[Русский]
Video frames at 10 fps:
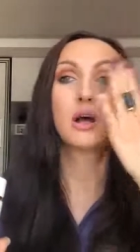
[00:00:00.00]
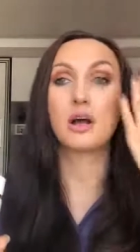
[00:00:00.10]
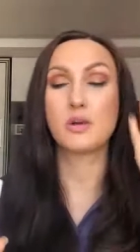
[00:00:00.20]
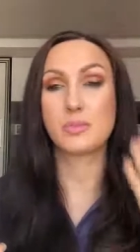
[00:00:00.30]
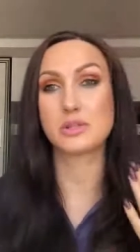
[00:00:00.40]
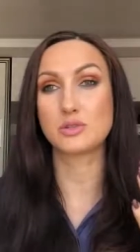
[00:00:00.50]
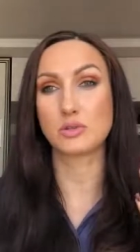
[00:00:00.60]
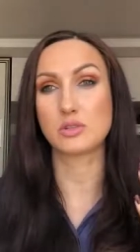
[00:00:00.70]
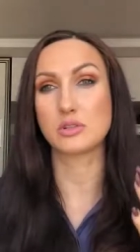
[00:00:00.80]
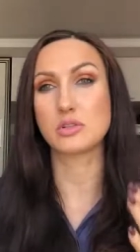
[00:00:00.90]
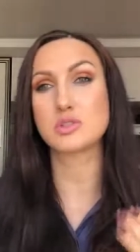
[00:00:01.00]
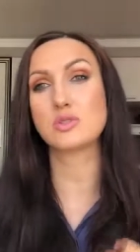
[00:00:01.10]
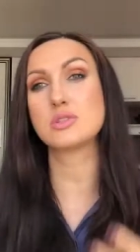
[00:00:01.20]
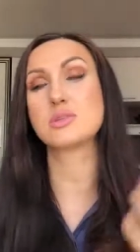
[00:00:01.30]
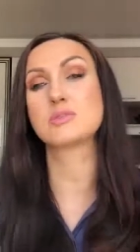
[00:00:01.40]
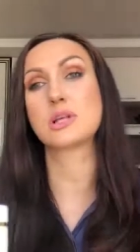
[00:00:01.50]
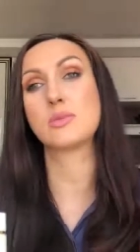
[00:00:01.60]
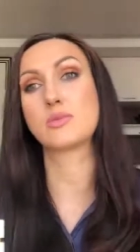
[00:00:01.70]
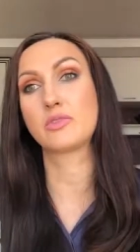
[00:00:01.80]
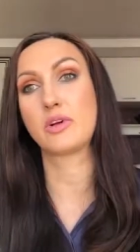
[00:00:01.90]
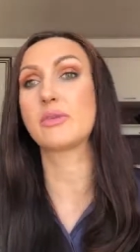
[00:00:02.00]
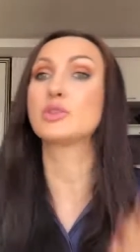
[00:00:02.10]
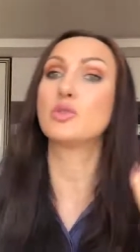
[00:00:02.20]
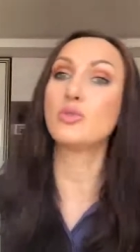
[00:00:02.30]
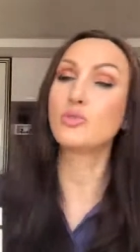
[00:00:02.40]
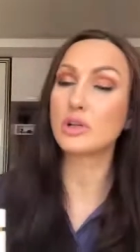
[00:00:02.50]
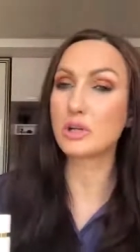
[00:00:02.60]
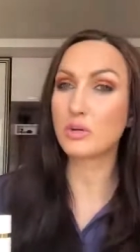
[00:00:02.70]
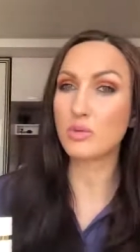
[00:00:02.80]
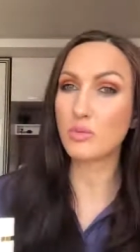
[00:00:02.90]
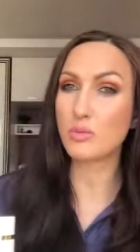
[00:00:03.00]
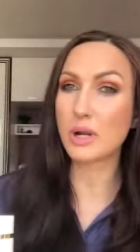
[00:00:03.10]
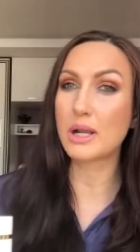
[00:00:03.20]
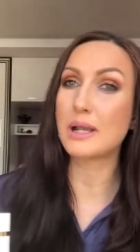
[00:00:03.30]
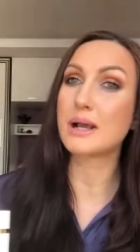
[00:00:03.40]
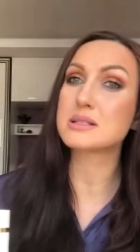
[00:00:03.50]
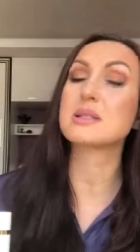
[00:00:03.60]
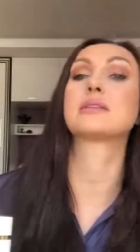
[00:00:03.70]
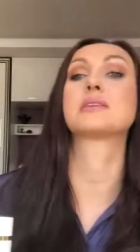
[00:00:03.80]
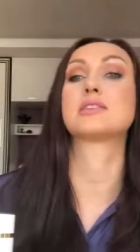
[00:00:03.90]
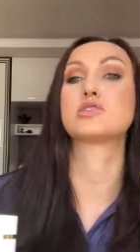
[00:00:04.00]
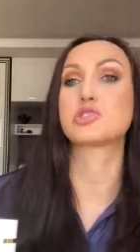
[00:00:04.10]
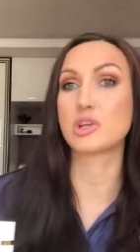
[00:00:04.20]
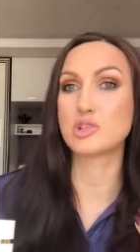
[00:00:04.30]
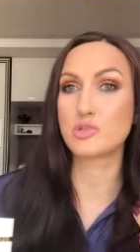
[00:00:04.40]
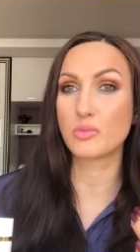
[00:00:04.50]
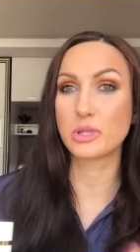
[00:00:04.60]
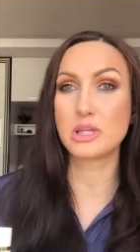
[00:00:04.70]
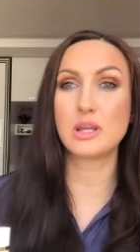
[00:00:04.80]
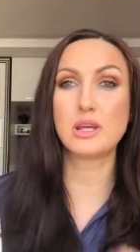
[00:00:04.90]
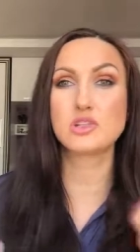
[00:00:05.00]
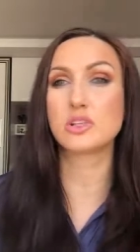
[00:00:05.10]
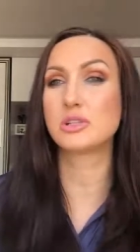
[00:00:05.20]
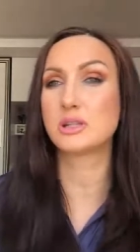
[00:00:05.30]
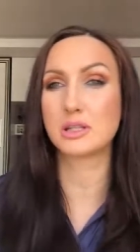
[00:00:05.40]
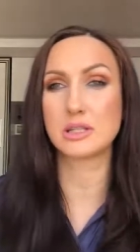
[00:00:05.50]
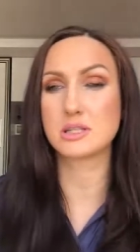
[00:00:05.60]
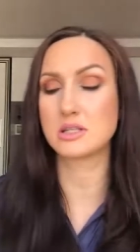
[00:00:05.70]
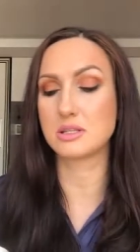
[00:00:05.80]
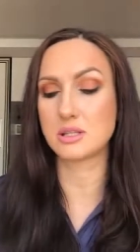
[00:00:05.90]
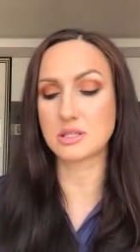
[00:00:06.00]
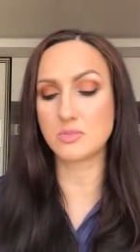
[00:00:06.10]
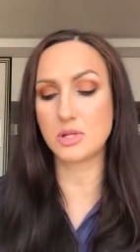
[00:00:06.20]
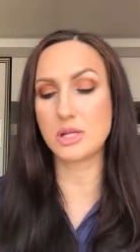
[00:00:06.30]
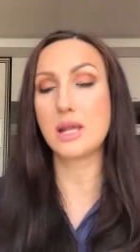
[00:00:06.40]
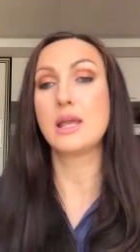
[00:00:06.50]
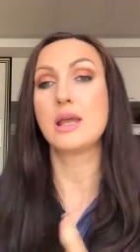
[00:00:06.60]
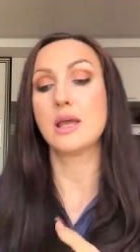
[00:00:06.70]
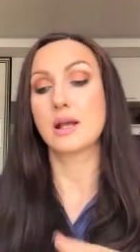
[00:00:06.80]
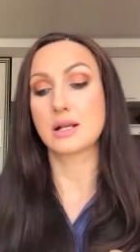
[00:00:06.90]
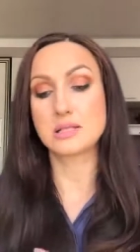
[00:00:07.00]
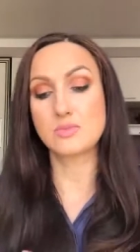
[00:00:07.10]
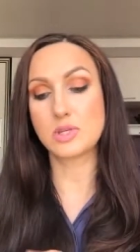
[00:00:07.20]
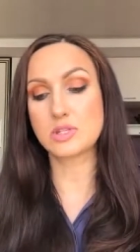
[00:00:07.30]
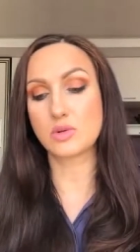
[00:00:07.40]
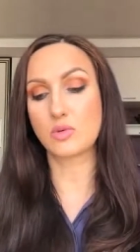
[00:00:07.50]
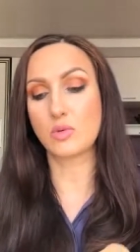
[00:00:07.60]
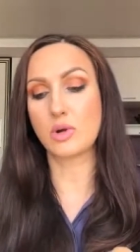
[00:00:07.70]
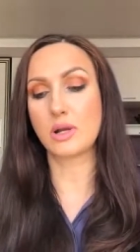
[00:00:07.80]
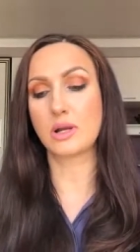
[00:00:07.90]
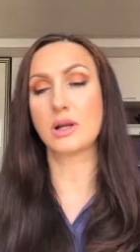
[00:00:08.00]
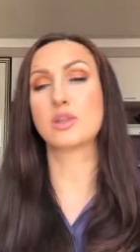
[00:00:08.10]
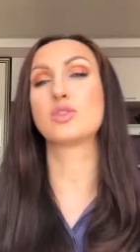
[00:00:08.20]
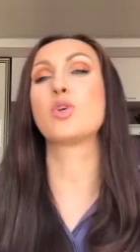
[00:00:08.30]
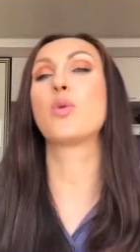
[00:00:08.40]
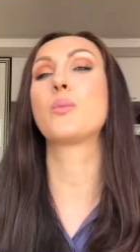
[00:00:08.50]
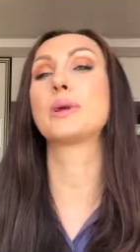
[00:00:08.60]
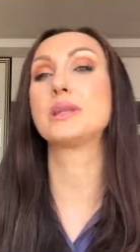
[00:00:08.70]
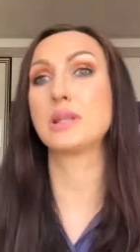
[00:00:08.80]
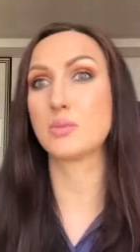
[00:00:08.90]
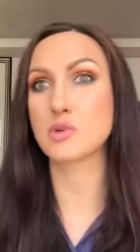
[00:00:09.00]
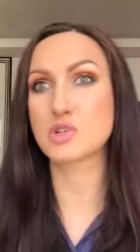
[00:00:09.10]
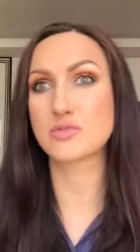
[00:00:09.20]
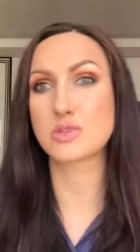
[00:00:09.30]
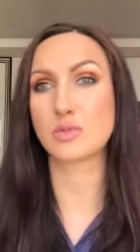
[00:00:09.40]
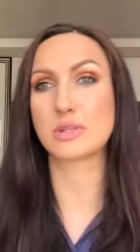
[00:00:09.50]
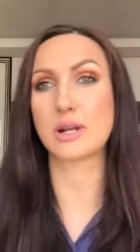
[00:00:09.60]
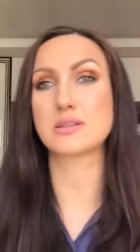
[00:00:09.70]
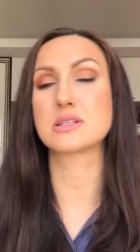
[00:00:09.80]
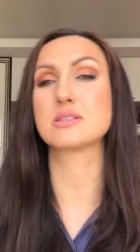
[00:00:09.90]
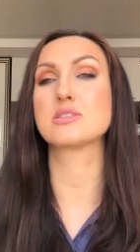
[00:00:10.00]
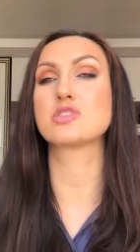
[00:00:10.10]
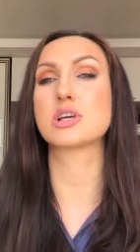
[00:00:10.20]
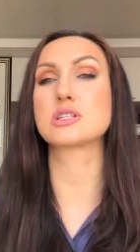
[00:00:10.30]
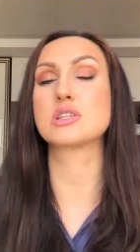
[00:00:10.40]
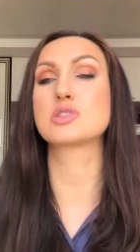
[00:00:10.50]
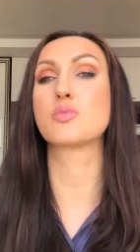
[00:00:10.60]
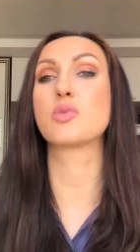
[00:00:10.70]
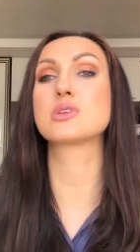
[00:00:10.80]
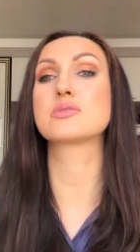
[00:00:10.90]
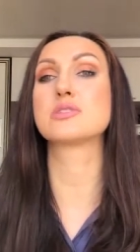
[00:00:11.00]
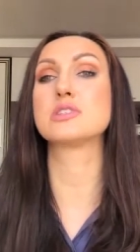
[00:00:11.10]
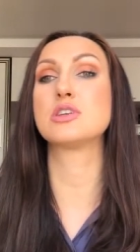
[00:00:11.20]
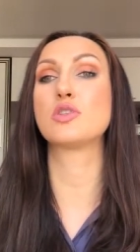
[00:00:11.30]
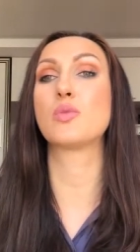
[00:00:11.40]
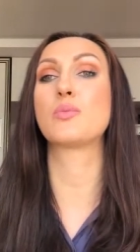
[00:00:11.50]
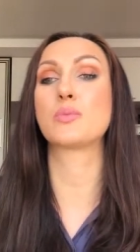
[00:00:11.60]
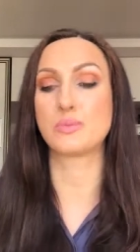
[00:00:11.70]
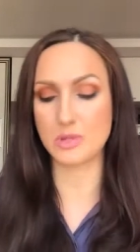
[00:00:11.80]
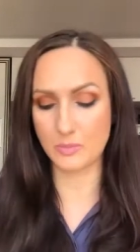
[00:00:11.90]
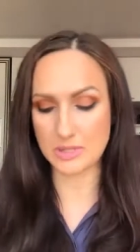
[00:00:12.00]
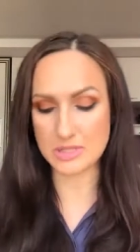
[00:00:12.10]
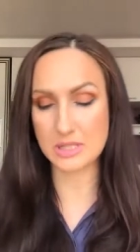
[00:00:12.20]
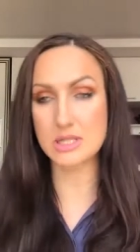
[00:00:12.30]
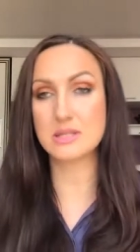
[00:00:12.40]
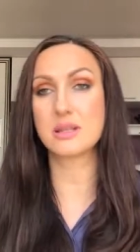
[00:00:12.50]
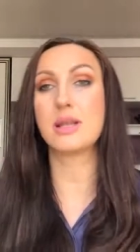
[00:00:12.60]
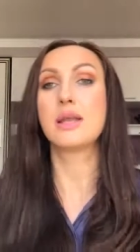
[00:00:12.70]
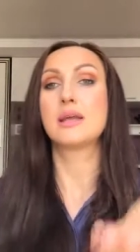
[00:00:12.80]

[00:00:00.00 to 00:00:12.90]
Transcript: а, протерли лицо, тем самым два в одном вы убрали остатки очищающего макияжа, где-то, если не досмыли, косметику, но мне больше всего нравится сейчас использовать ее непосредственно,